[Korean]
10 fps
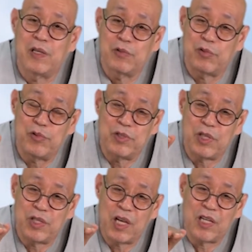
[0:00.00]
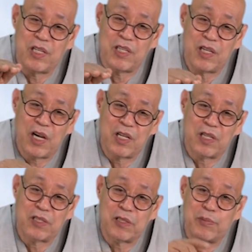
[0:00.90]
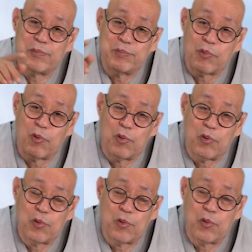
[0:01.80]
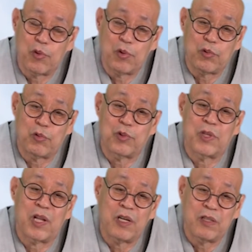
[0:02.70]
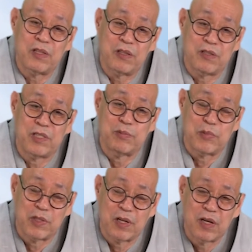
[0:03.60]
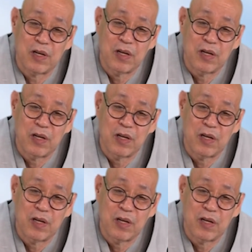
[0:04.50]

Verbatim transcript: 순서에 의하여서 돌고 돈다는 뜻입니다.